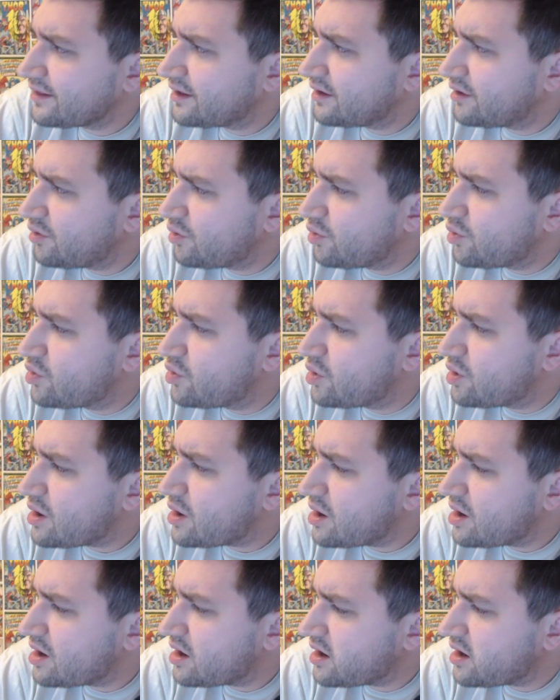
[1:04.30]

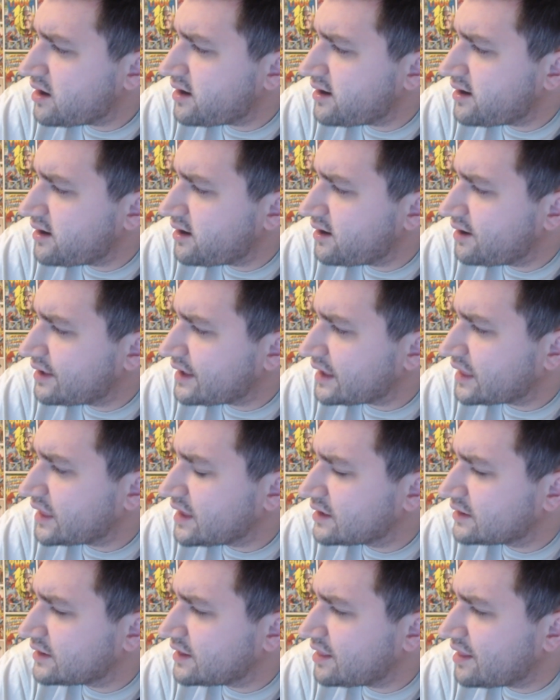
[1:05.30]
о
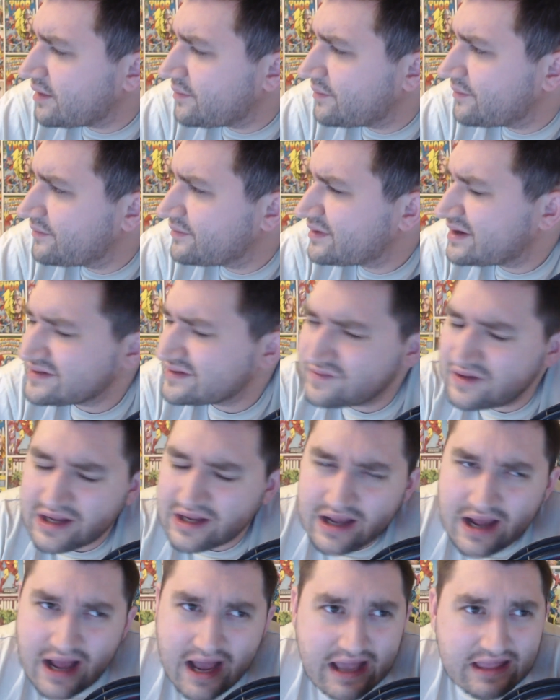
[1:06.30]
каких-то там
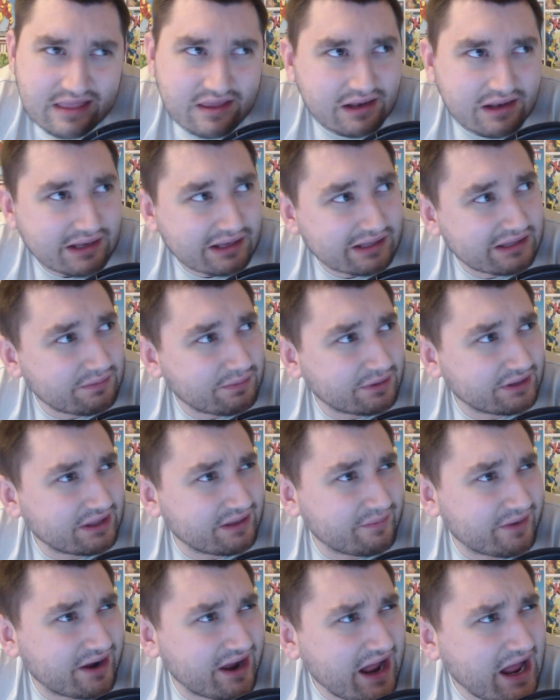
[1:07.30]
развлекательных, типа
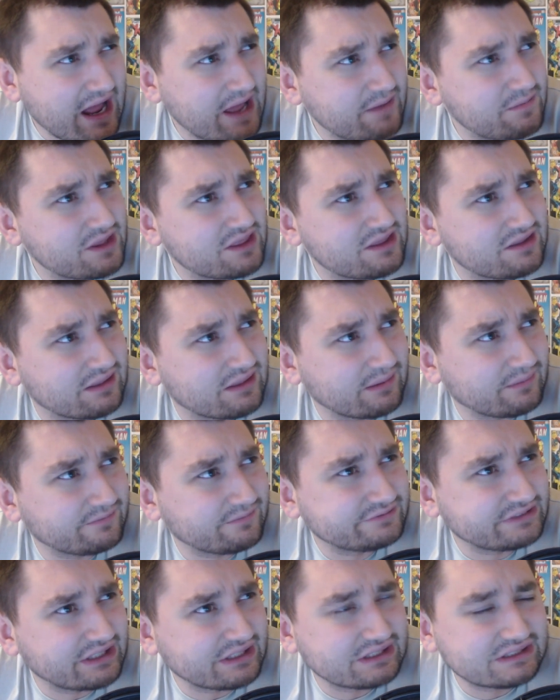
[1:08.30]
там камеди, там
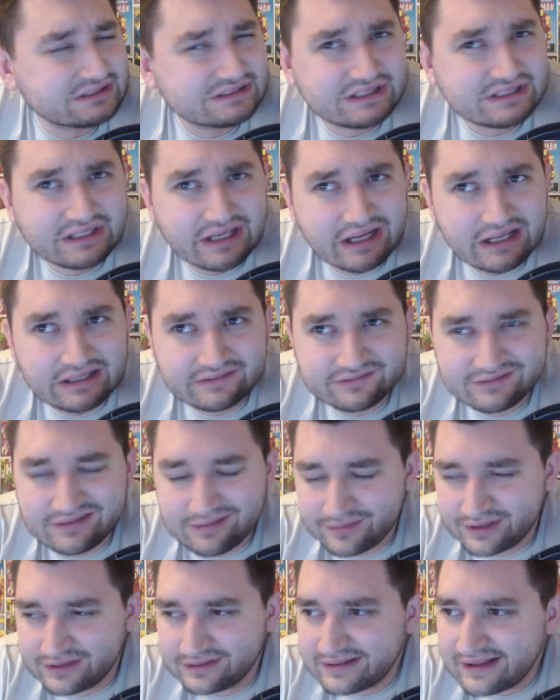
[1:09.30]
всяких сериалов,
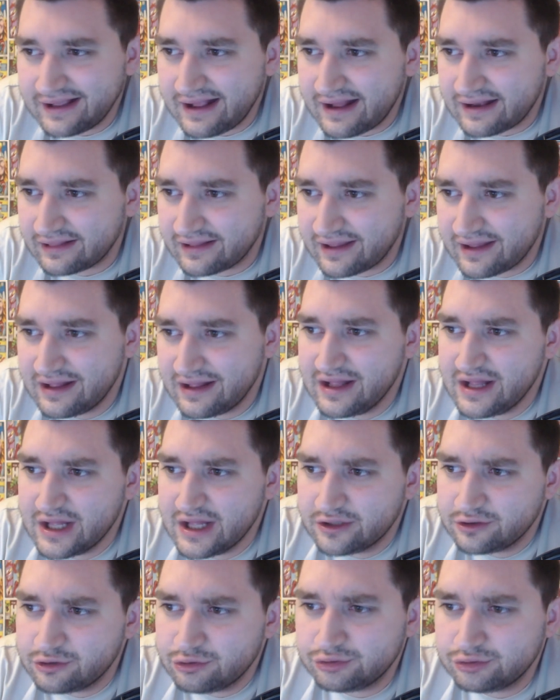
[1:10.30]
там интерны.
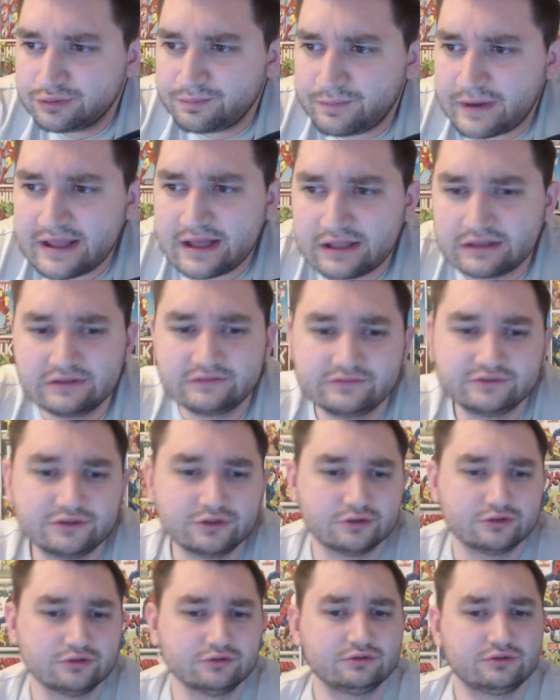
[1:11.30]
Тут понятно
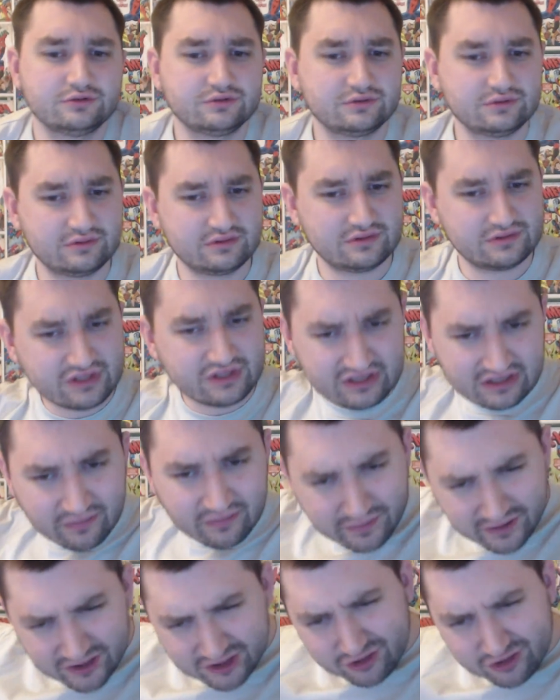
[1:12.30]
все, тут чисто
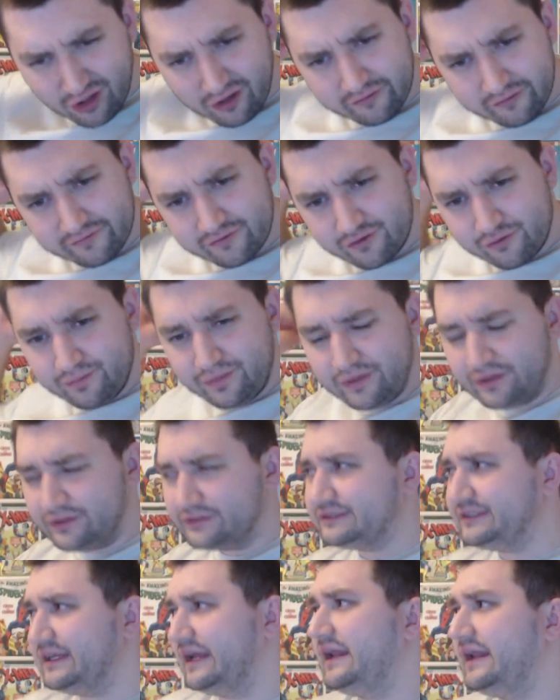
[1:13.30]
пришел, врубил
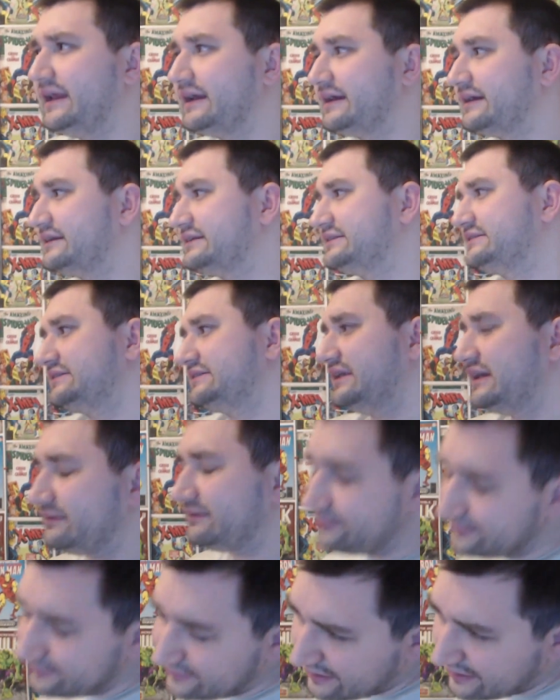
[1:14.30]
телек, расслаб...
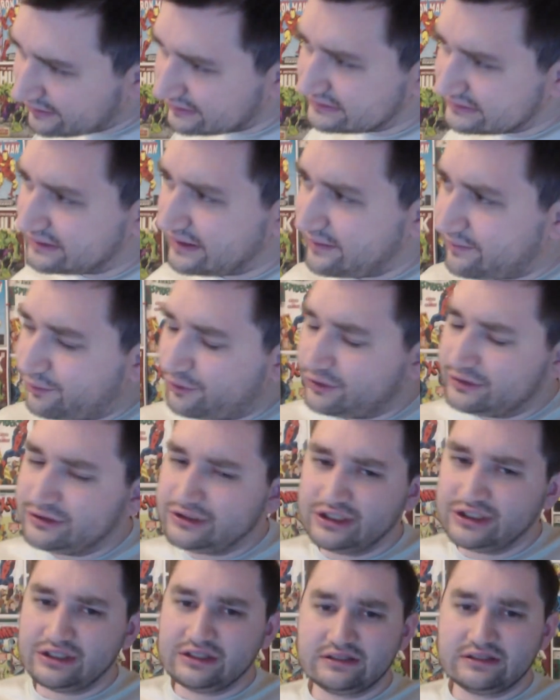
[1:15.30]
на
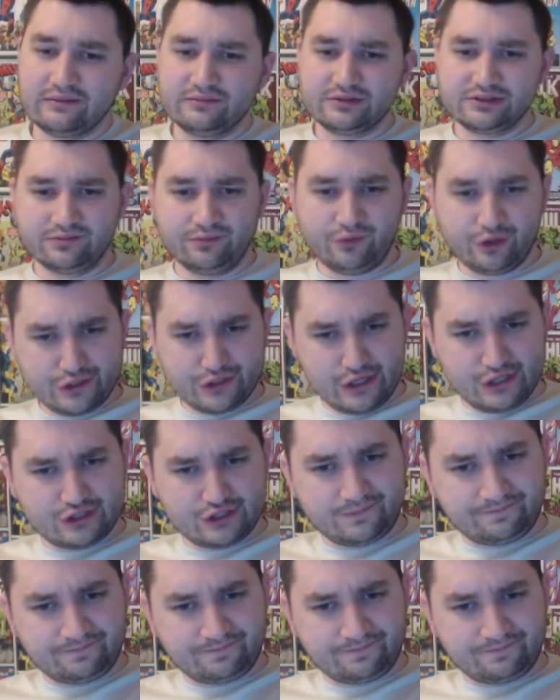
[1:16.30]
расслабончике там смотришь,